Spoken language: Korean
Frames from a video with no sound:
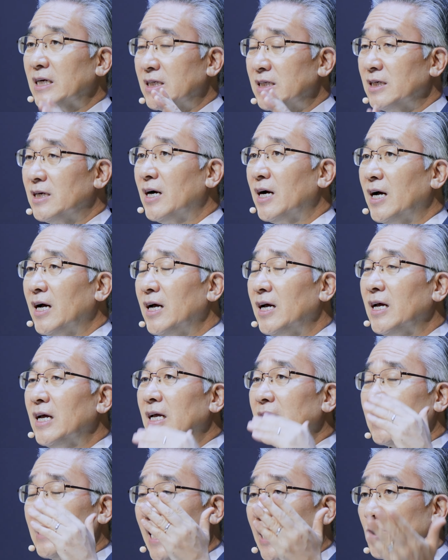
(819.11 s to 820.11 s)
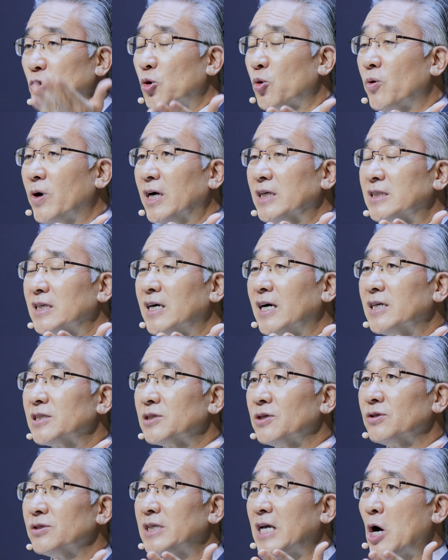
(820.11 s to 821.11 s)
그가 다섯 가지
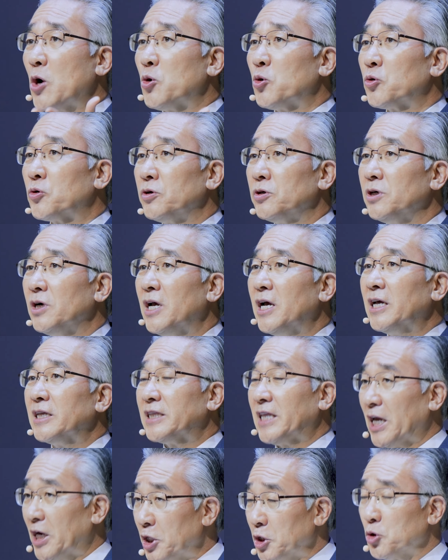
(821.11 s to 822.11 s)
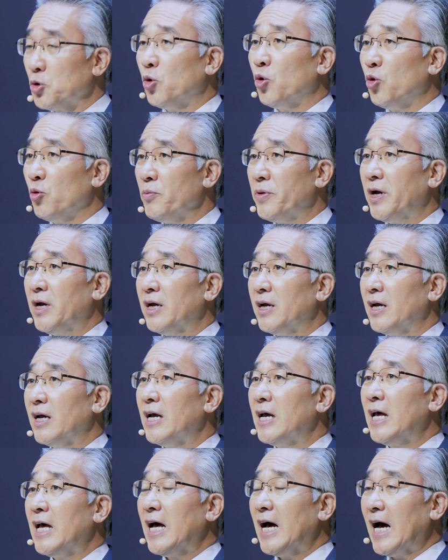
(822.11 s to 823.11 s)
가서 사울을 데리고
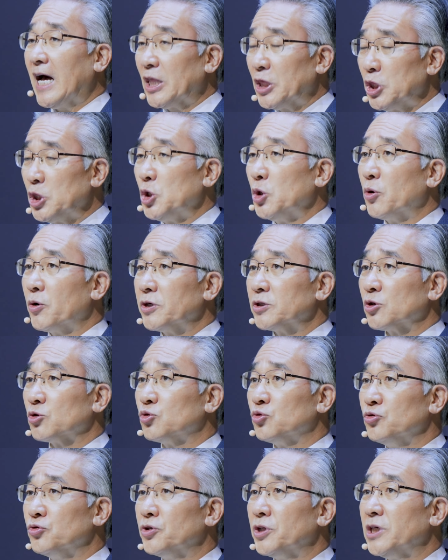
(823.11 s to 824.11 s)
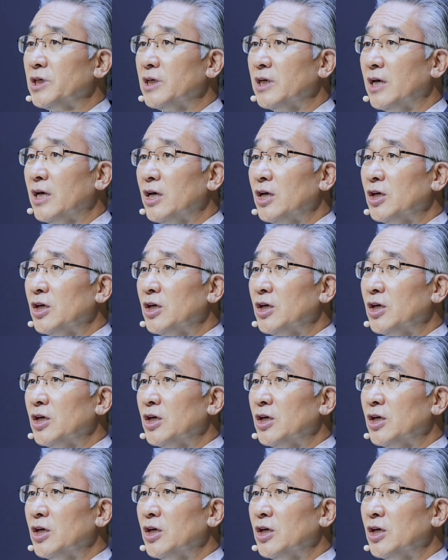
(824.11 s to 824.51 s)
오매 안디옥에서 둘이